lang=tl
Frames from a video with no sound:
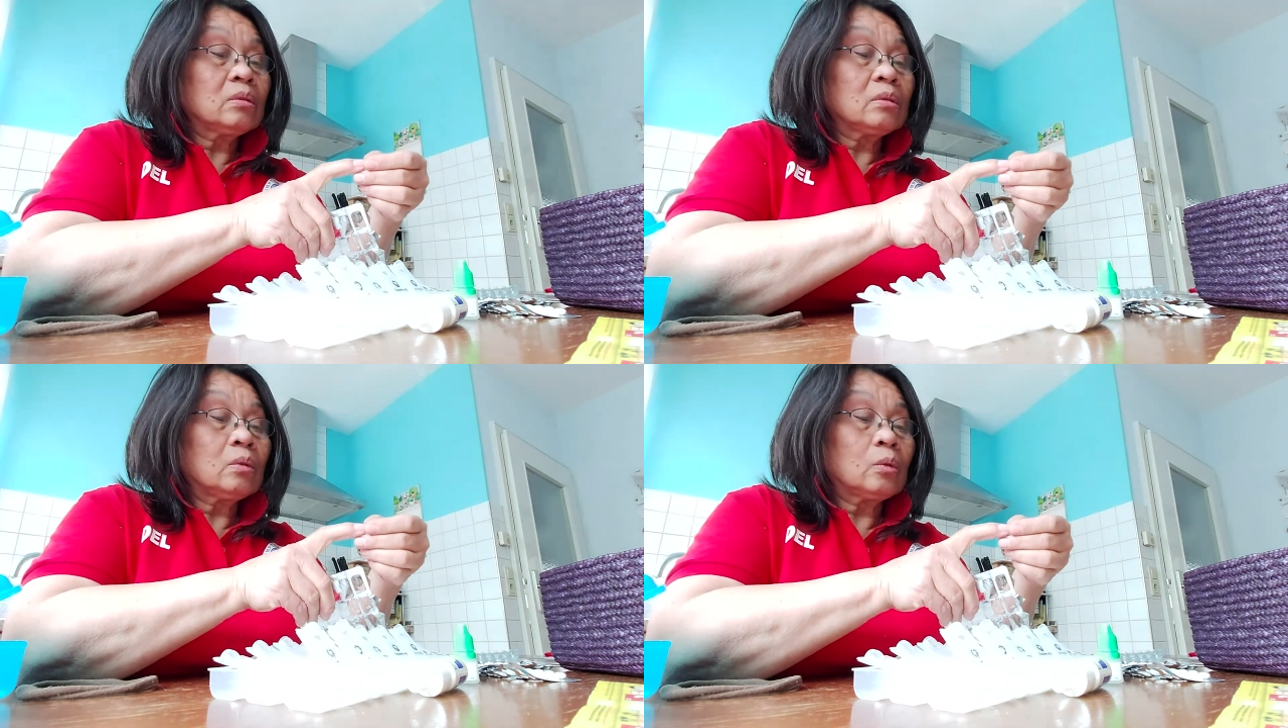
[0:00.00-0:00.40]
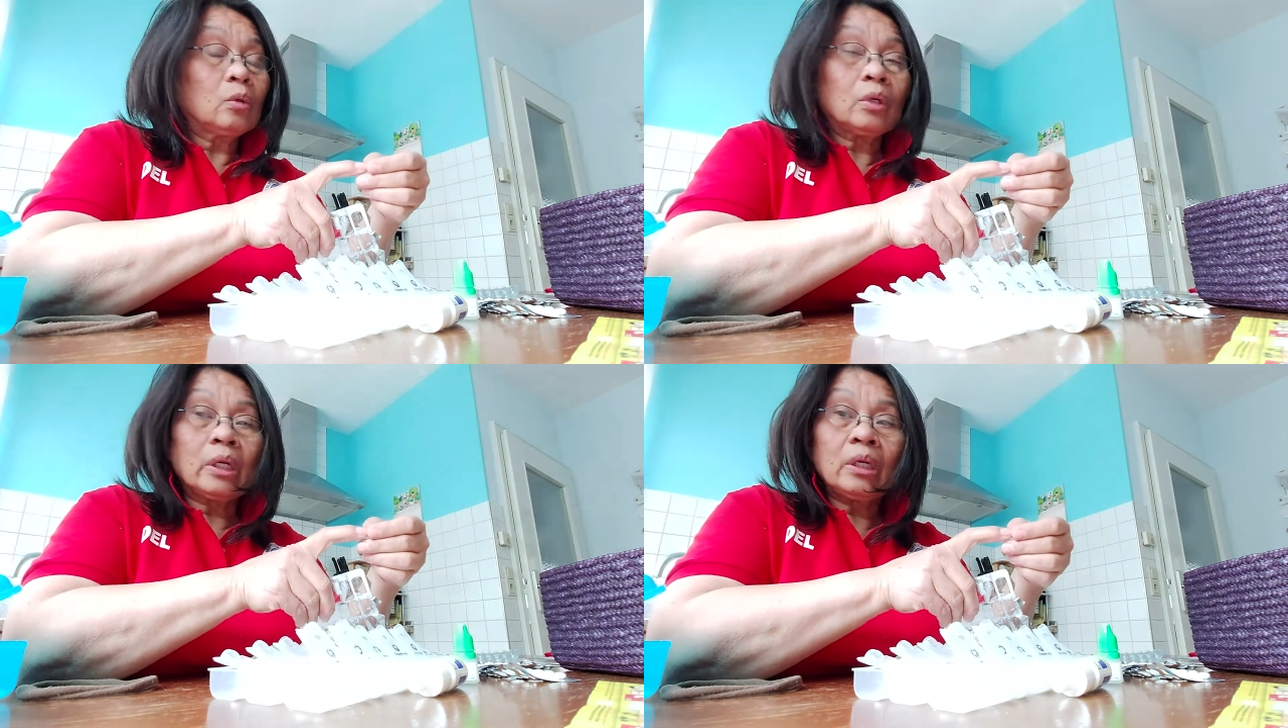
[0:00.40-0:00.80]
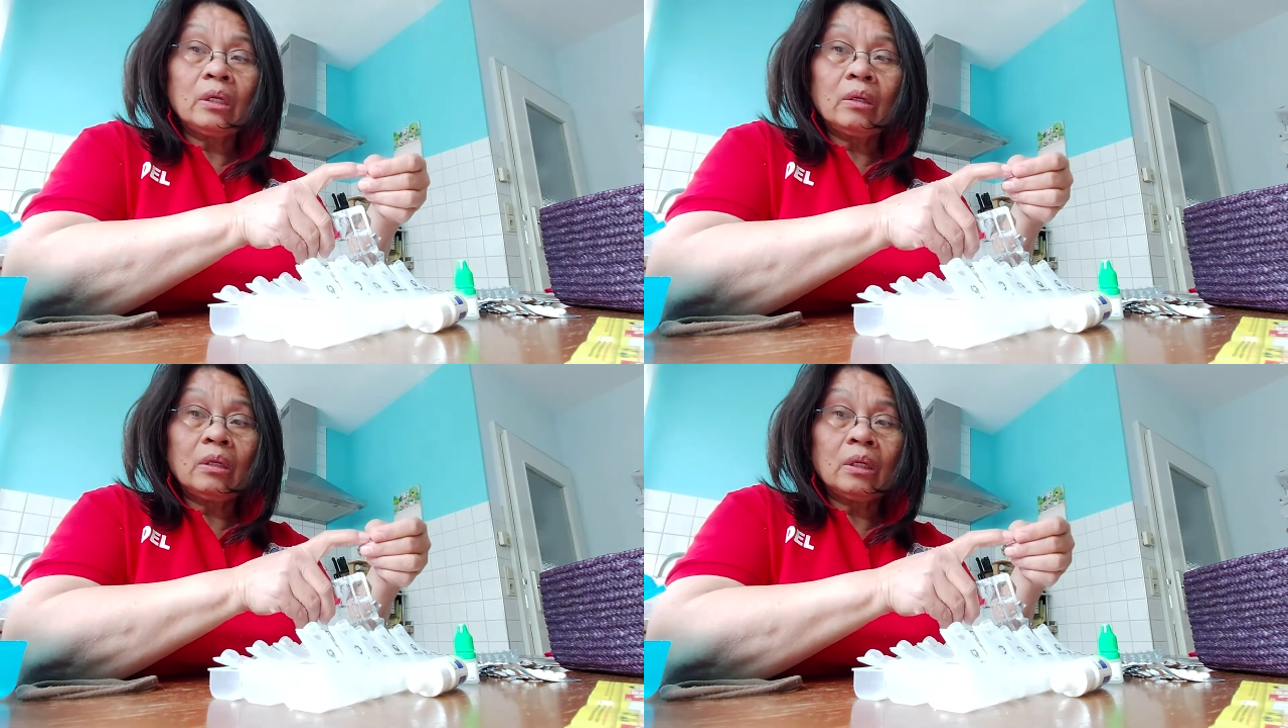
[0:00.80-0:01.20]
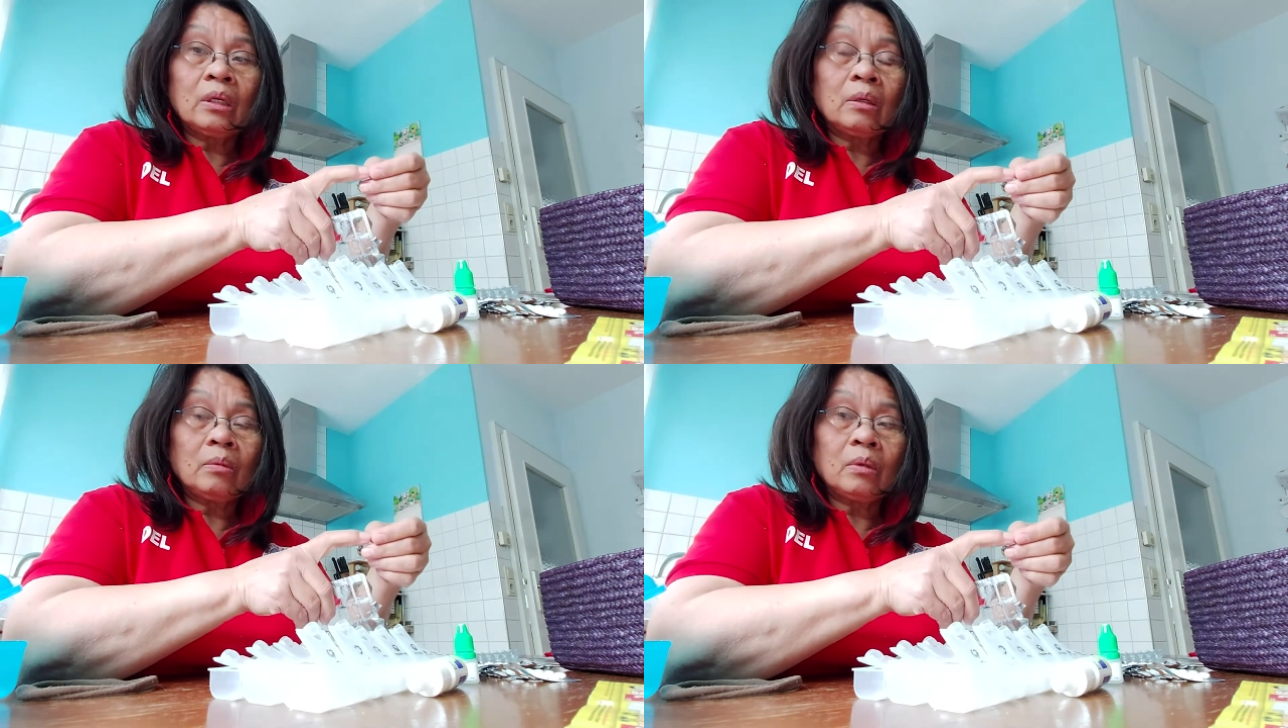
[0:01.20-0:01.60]
kuko ay
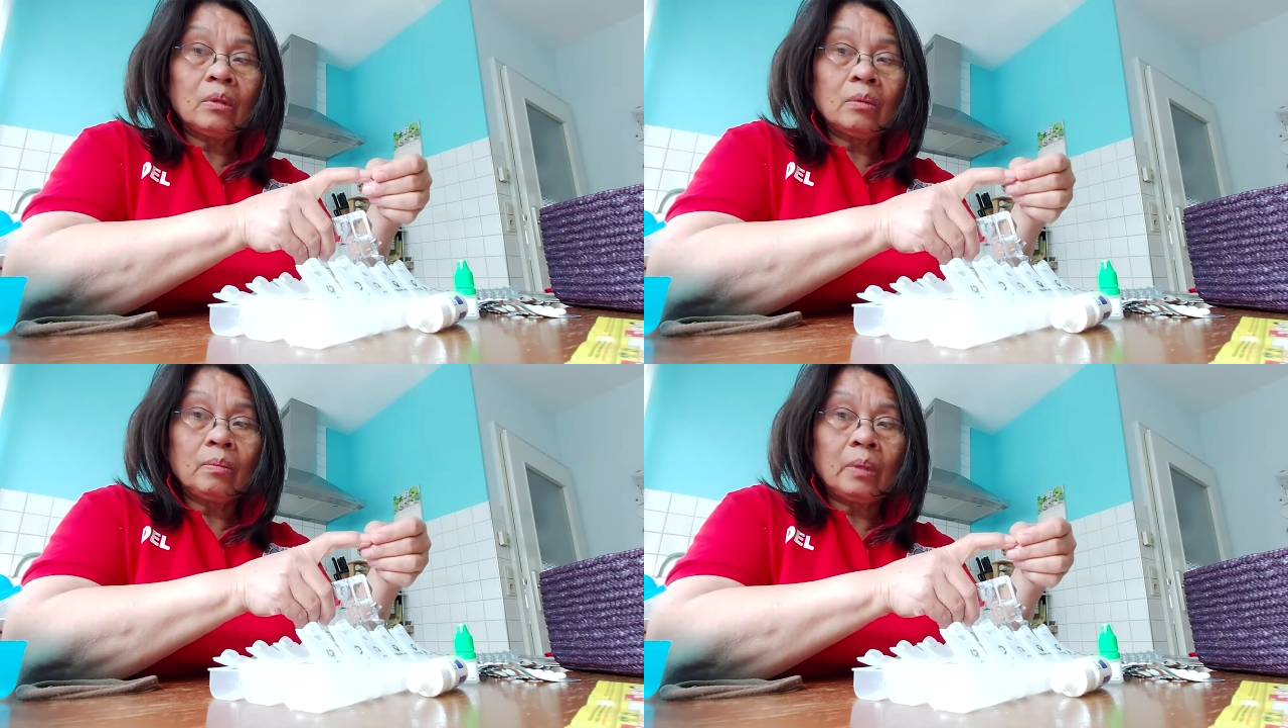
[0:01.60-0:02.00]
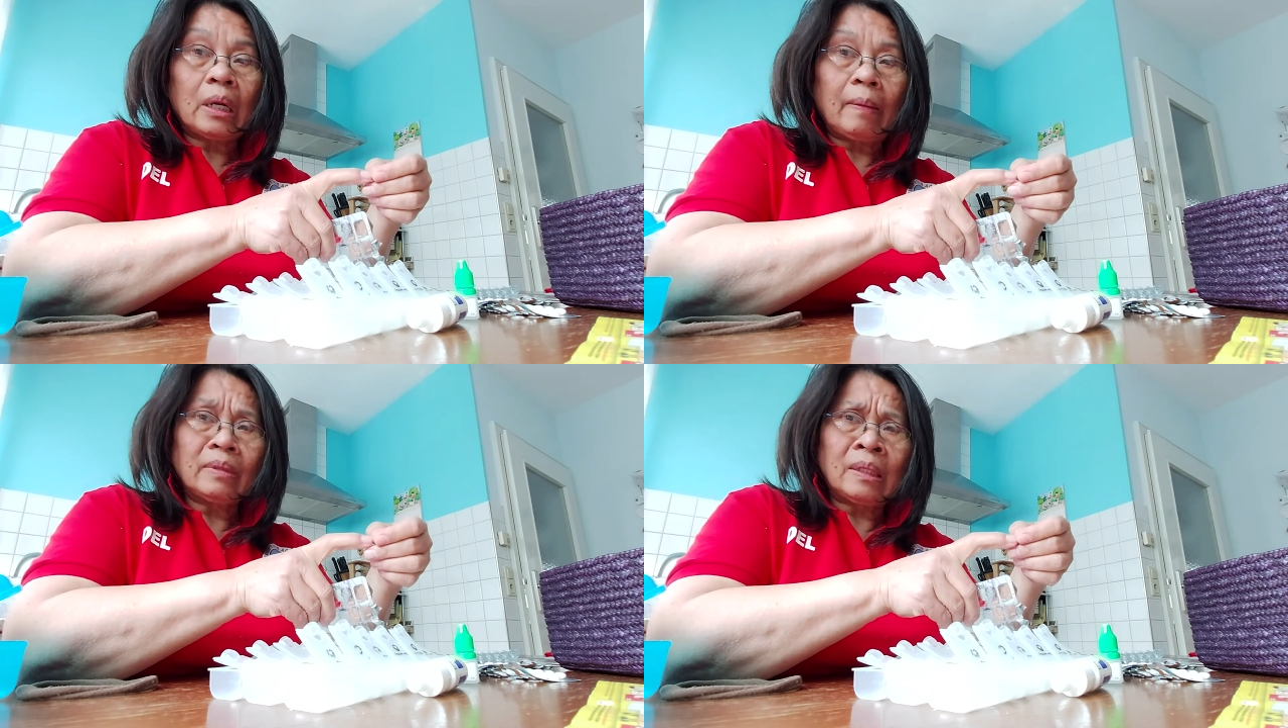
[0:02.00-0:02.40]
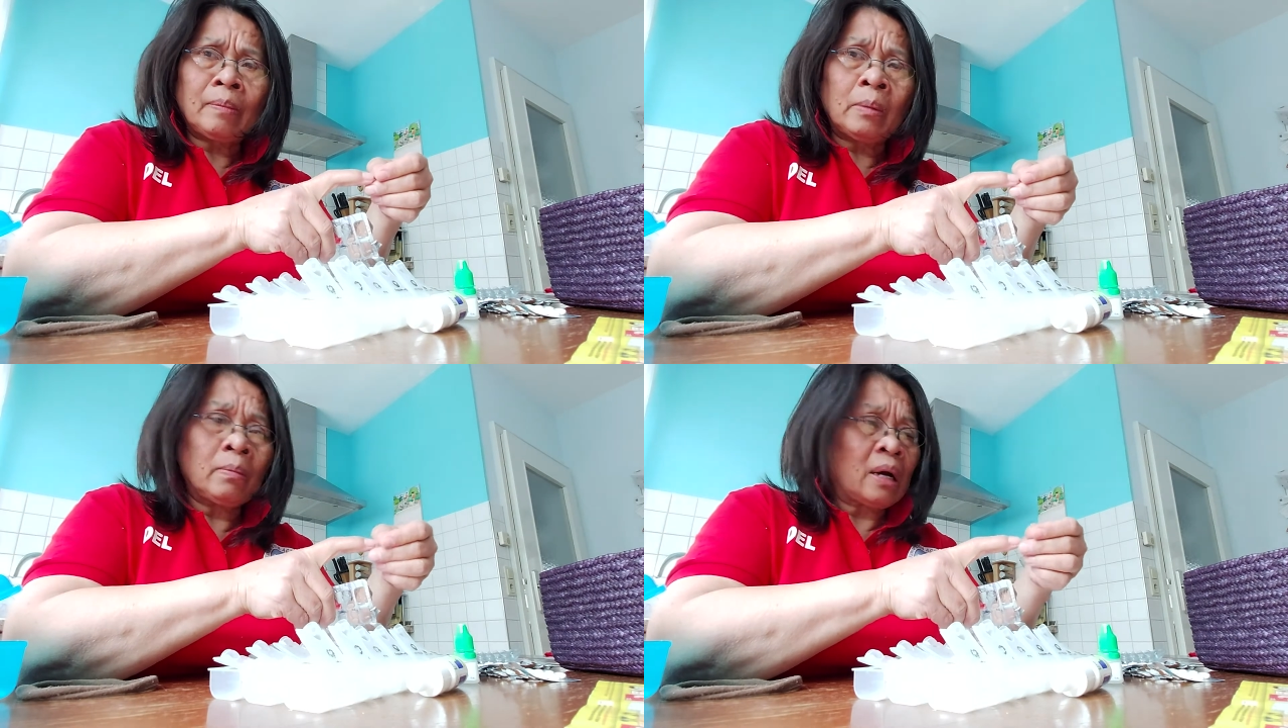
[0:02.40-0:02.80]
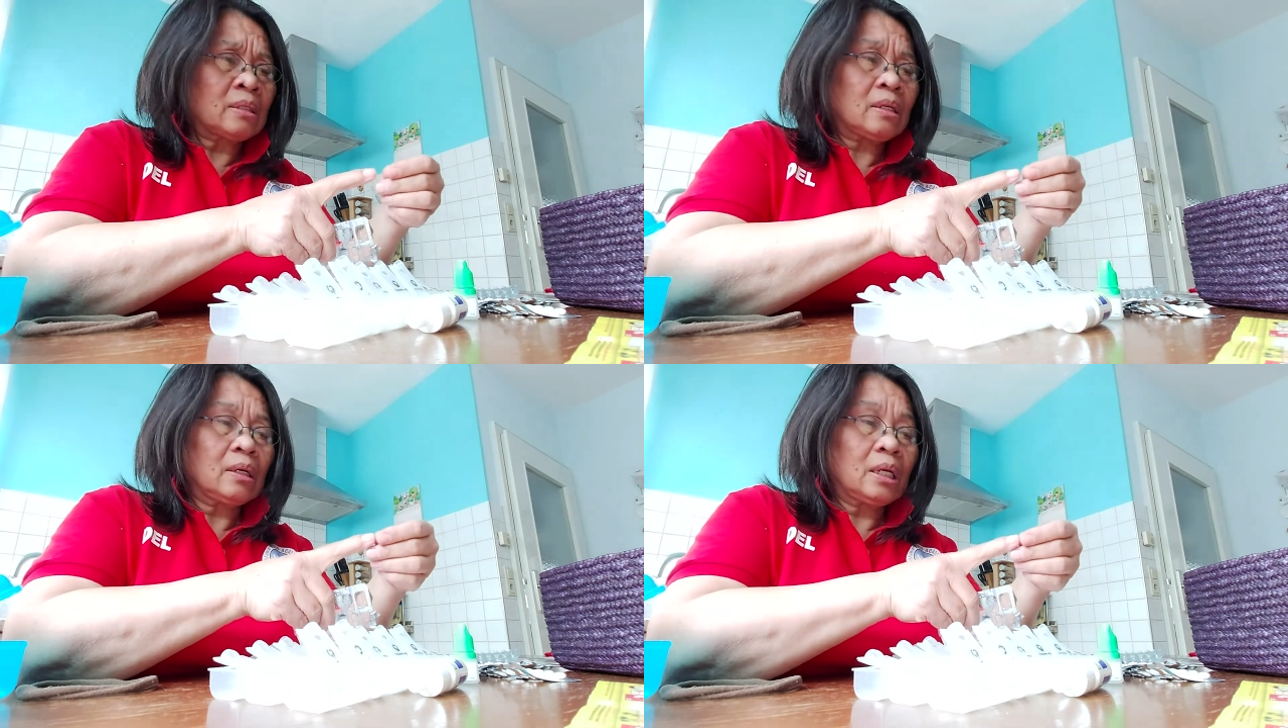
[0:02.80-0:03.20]
na, parang
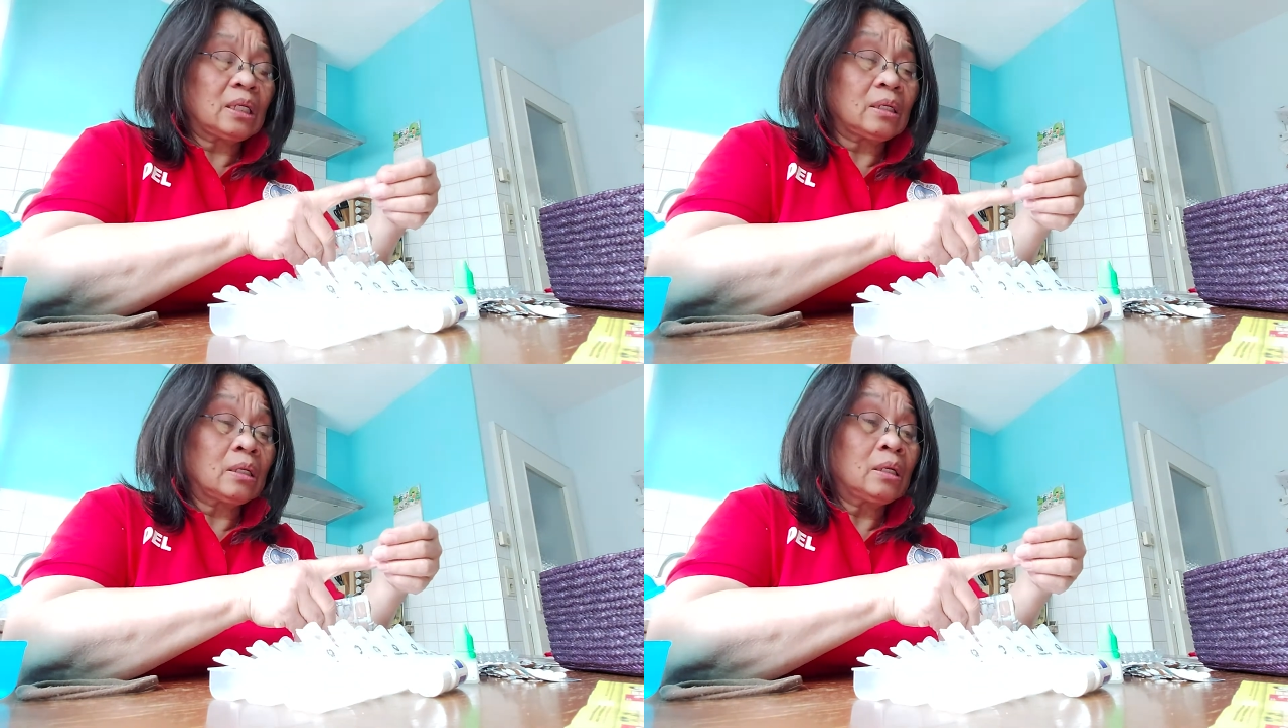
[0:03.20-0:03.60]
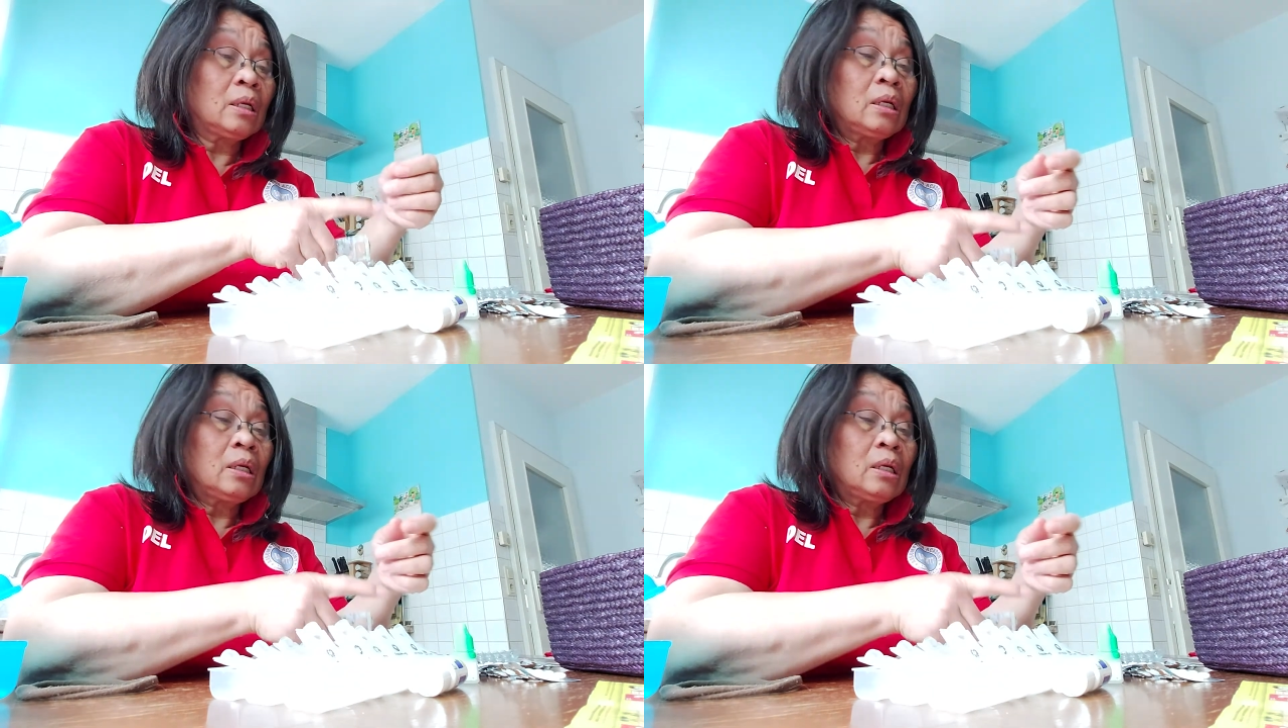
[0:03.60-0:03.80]
nababasa, ganyan.